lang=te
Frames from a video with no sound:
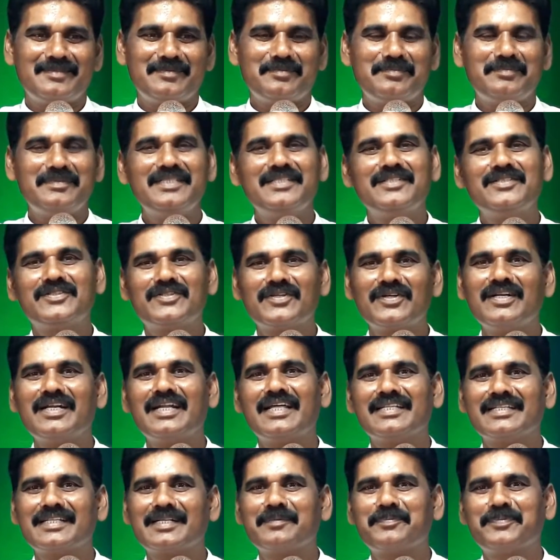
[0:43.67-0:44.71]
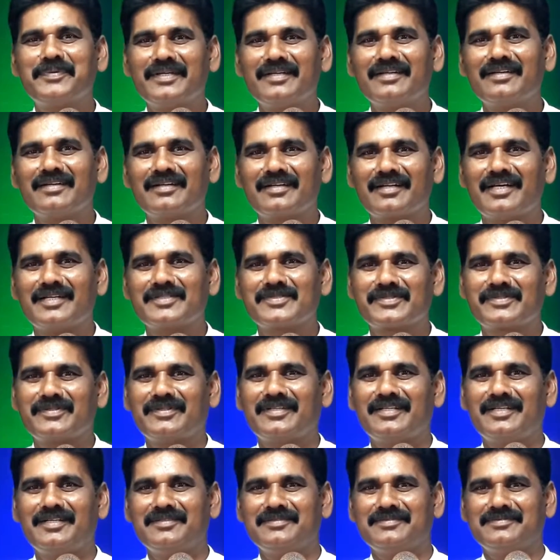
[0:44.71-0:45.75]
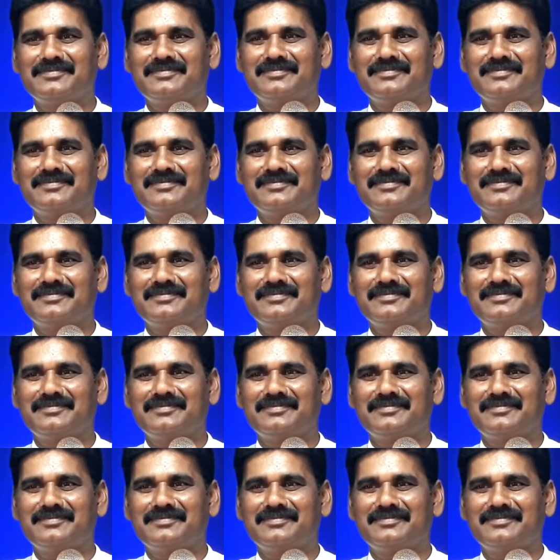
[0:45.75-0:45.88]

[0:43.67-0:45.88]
మీ ఇంటి వాళ్ళందరి పేర్లు రాసుకున్నారు